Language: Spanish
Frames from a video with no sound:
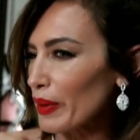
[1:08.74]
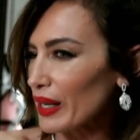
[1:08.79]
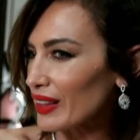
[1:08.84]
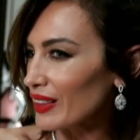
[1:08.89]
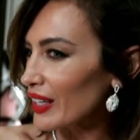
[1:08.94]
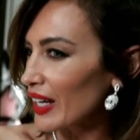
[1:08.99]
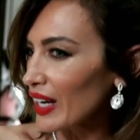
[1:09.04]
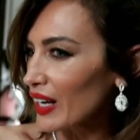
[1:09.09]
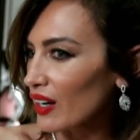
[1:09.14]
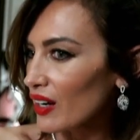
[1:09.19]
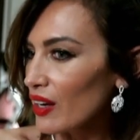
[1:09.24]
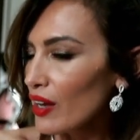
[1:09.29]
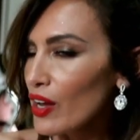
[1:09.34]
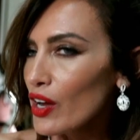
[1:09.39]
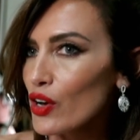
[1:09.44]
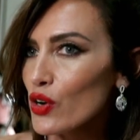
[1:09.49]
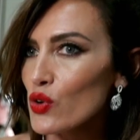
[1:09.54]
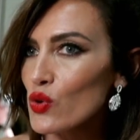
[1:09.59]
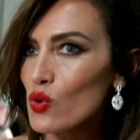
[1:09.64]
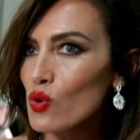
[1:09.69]
aprender.
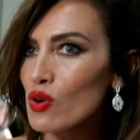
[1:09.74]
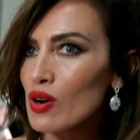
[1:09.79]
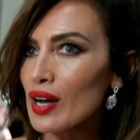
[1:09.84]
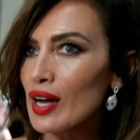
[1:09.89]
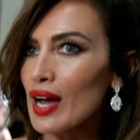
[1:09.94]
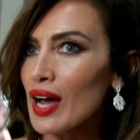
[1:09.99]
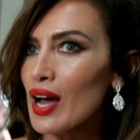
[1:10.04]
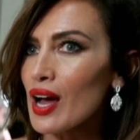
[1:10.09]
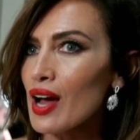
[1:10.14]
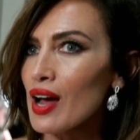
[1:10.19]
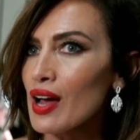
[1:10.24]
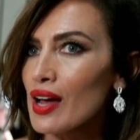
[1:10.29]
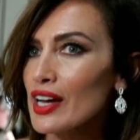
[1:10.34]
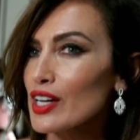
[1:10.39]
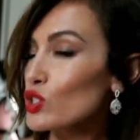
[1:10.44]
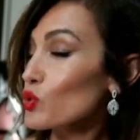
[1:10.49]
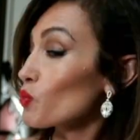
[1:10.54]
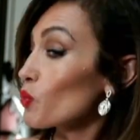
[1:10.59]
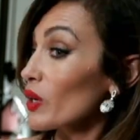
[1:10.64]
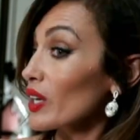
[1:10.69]
Nunca
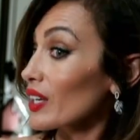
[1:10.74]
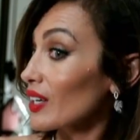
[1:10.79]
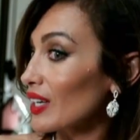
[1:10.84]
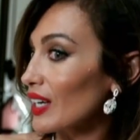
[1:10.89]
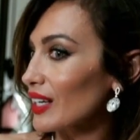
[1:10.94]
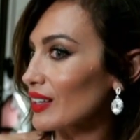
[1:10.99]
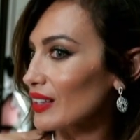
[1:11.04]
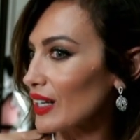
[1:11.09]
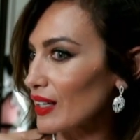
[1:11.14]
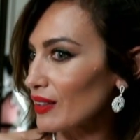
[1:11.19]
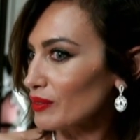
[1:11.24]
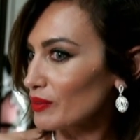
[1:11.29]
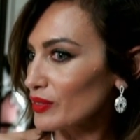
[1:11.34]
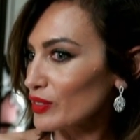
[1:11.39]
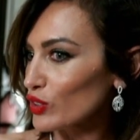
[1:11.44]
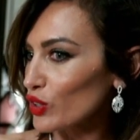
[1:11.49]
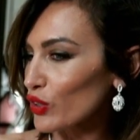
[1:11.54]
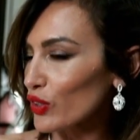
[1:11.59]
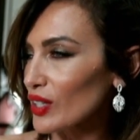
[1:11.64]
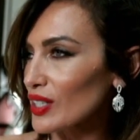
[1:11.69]
es muy inquieta.
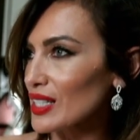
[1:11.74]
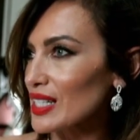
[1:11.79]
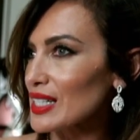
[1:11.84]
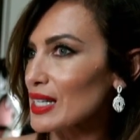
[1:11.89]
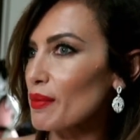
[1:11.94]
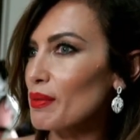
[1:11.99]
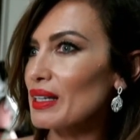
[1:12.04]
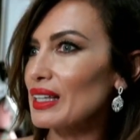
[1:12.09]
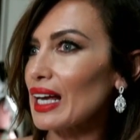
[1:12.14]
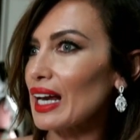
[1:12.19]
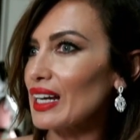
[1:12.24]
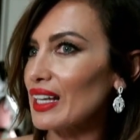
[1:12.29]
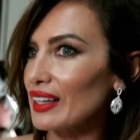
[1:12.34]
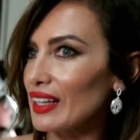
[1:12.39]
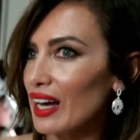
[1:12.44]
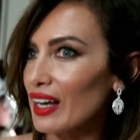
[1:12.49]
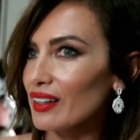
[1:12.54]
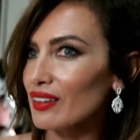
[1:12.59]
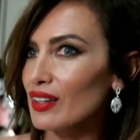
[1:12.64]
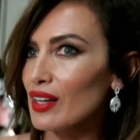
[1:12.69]
Entonces esa
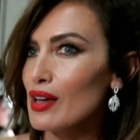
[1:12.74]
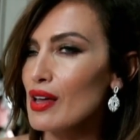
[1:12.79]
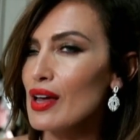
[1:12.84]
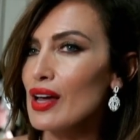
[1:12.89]
vitalidad